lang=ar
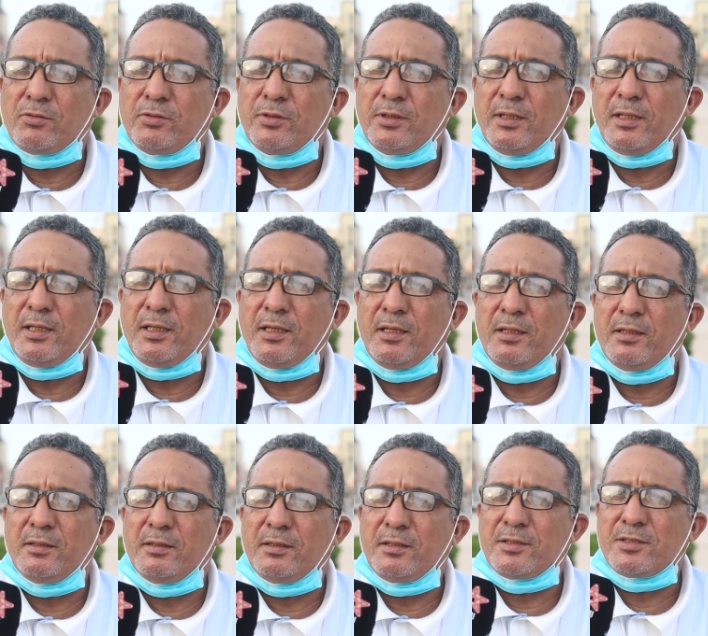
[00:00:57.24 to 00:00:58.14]
كل
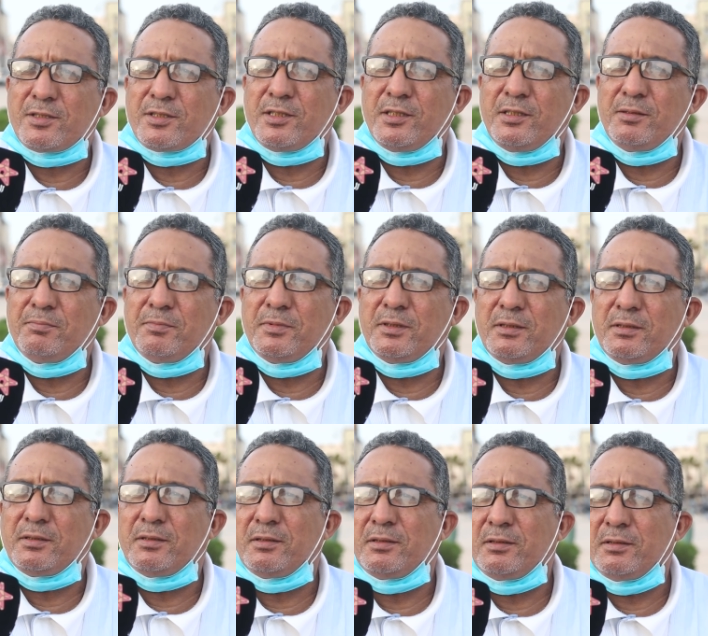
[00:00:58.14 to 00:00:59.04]
حال السلم
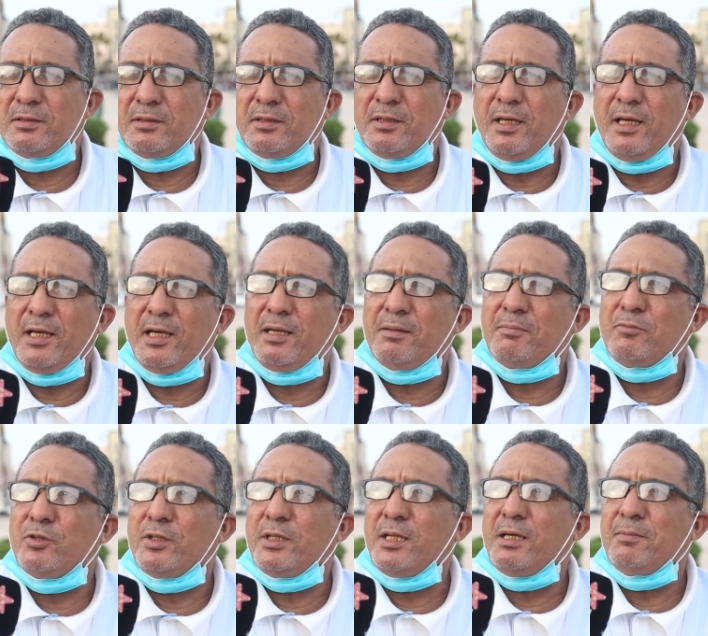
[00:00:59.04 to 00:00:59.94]
آه،
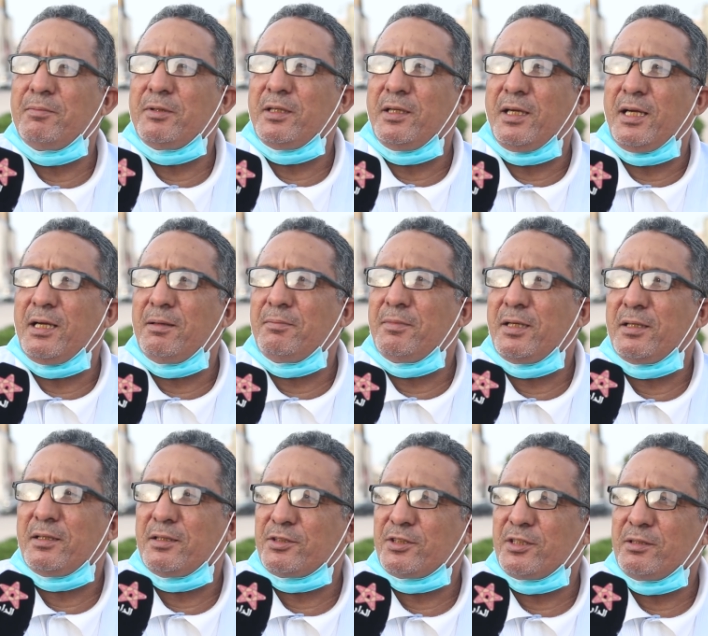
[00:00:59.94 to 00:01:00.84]
العام والأمن العام
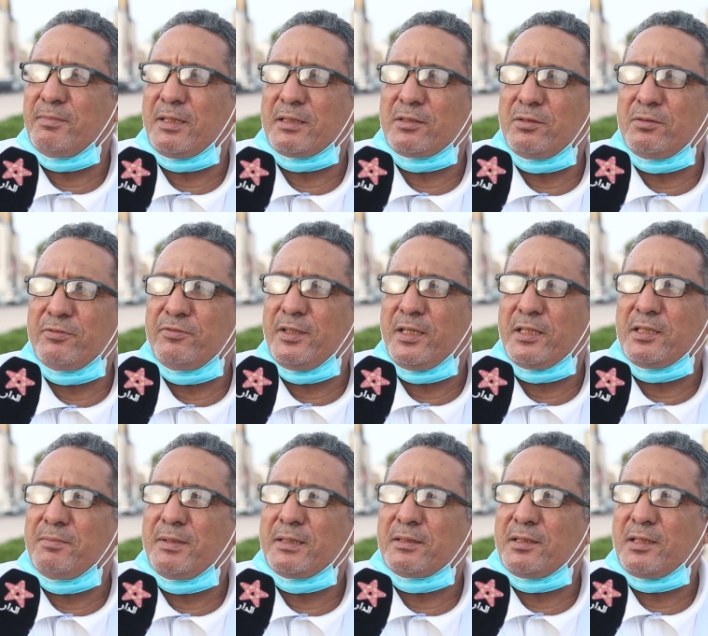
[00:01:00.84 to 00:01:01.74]
هذا شيء مطلوب في
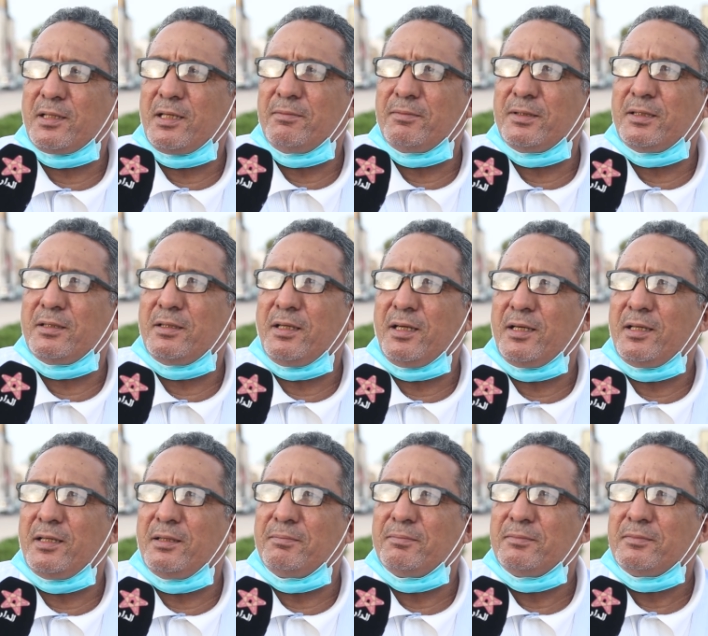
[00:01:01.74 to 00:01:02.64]
أي منطقة من
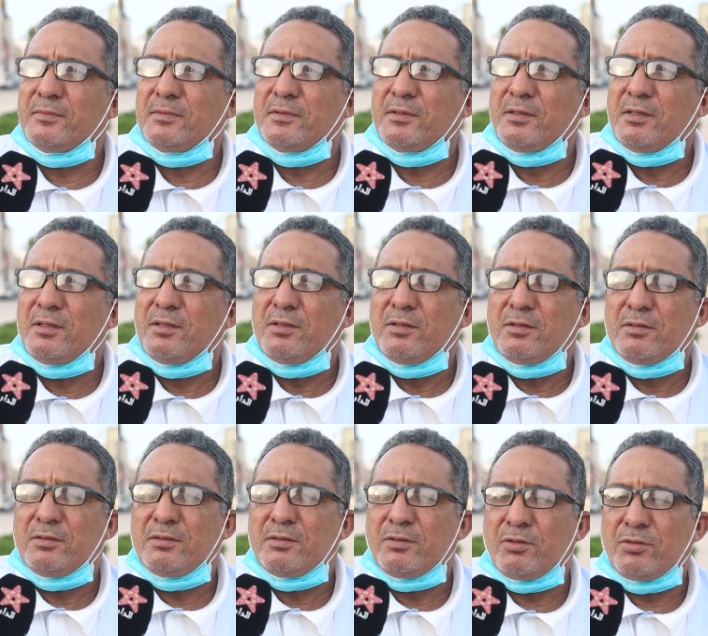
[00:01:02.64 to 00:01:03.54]
العالم
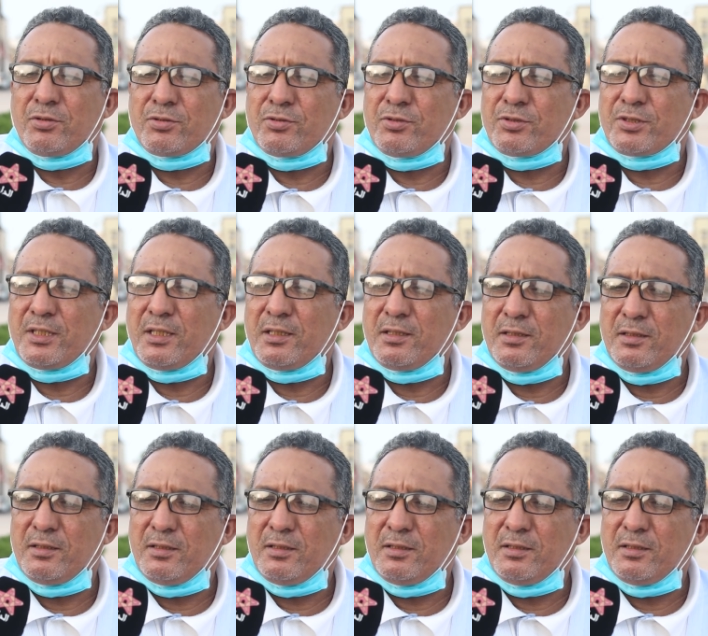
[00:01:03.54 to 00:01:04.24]
خصوصا